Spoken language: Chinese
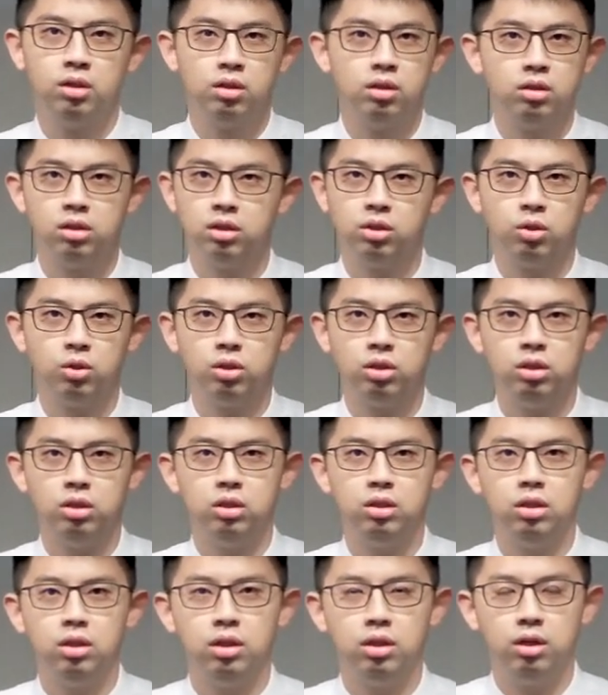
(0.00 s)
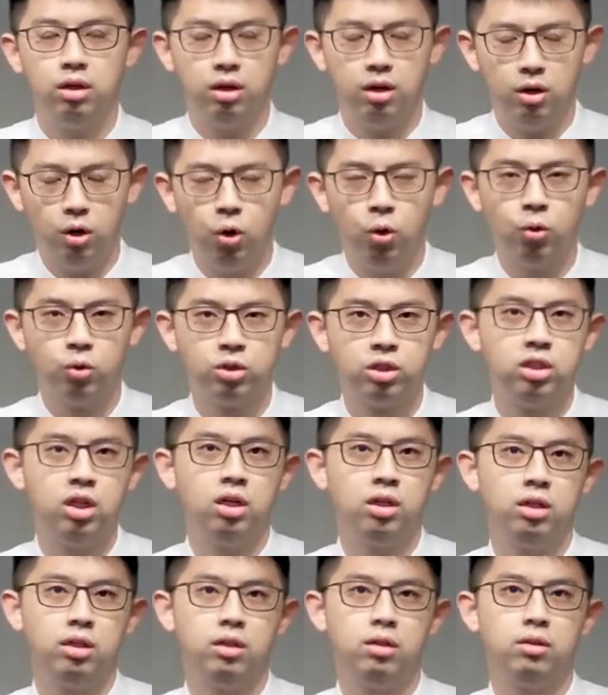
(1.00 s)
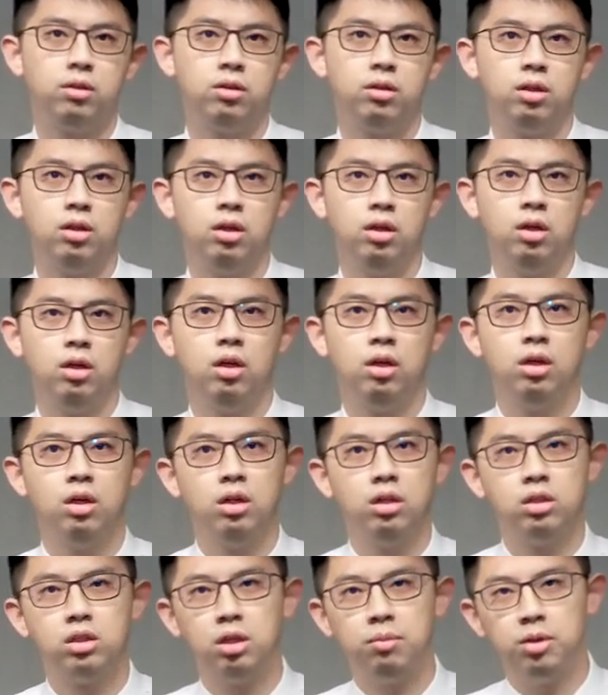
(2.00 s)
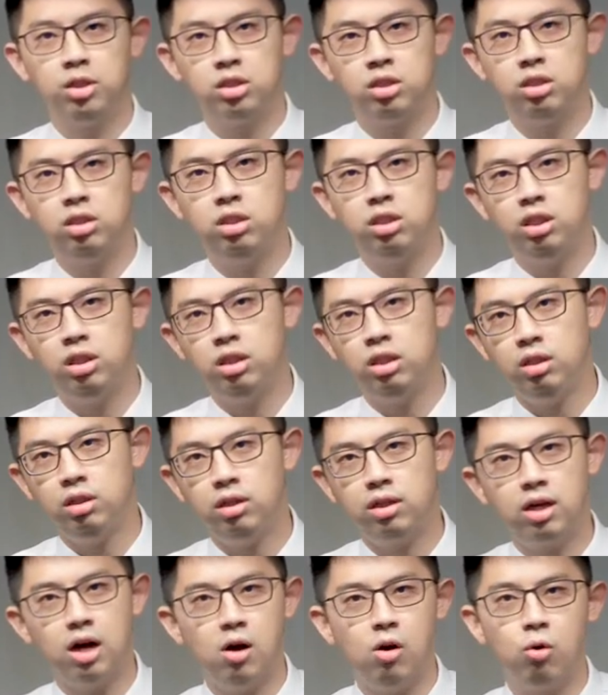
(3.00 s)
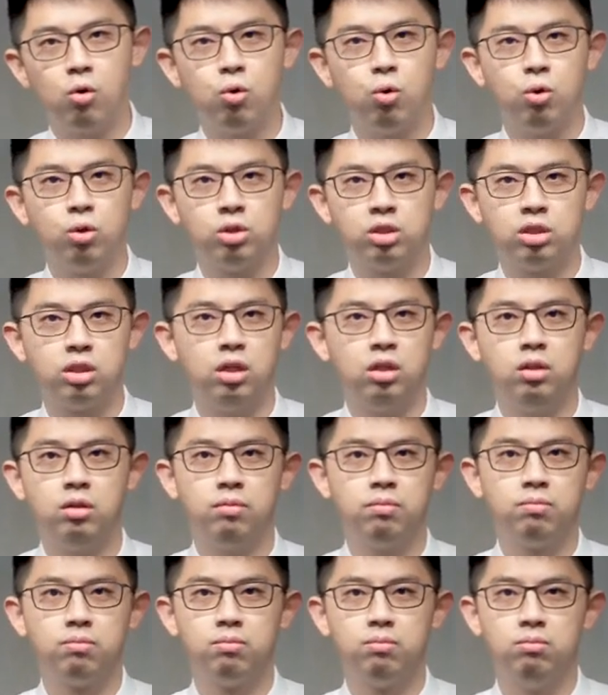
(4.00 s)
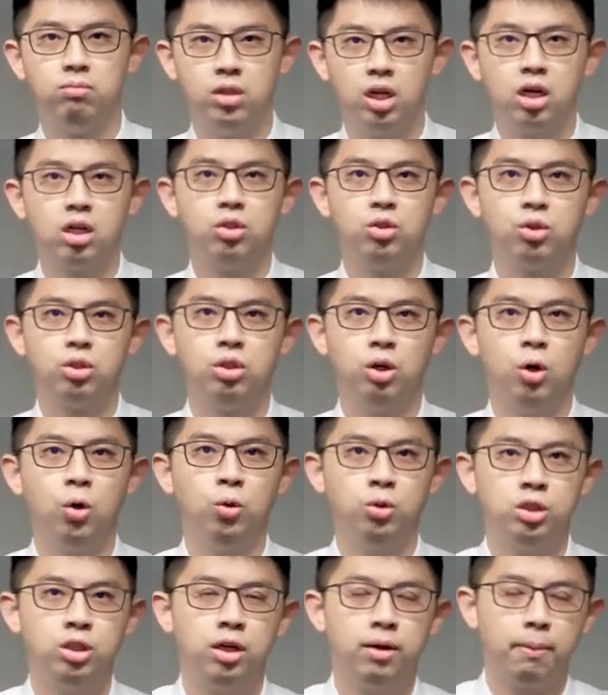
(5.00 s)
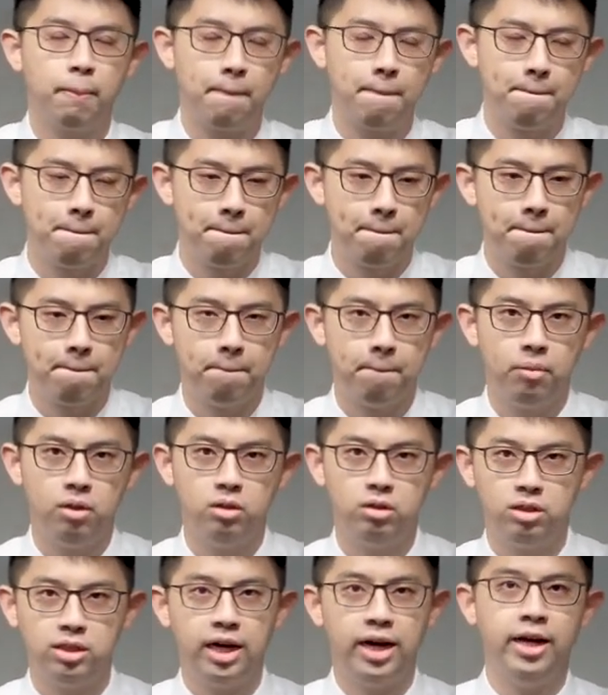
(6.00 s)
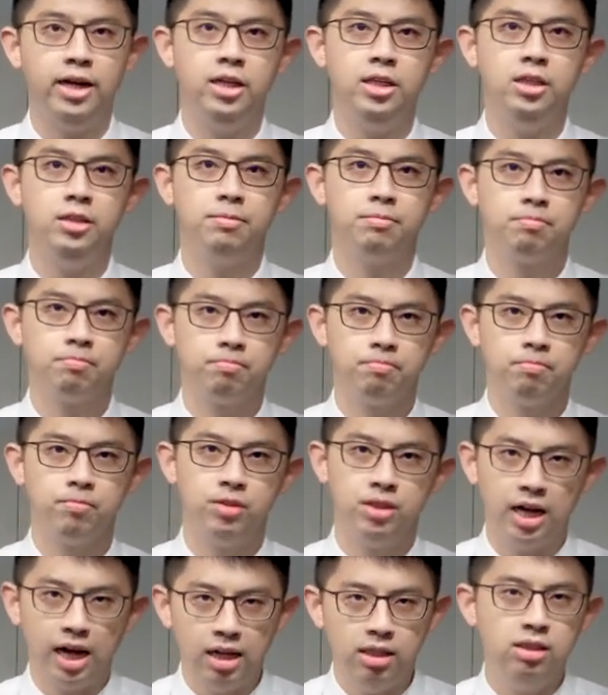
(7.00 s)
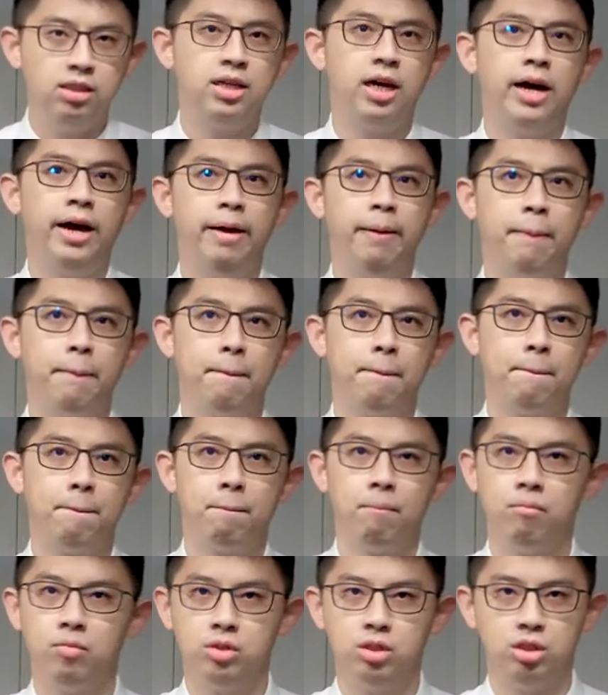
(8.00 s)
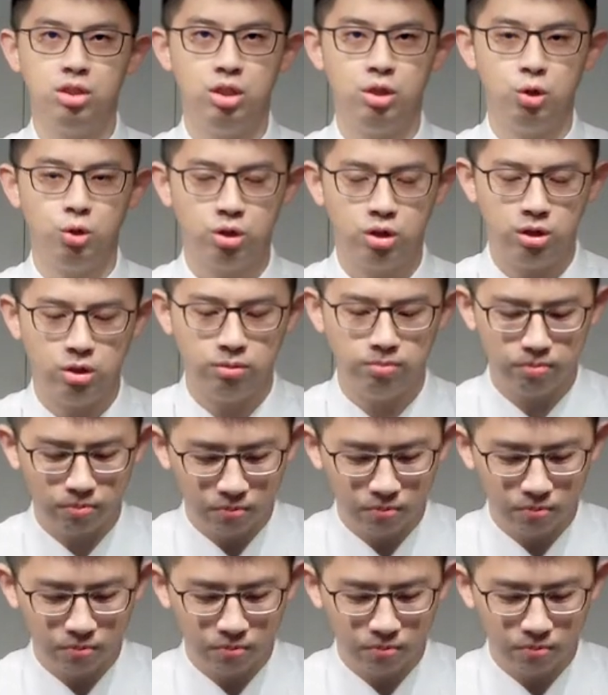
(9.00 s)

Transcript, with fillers: 这都是偶像啊，什么事情高过神，那个就是偶像，财力、贪财，这些都是。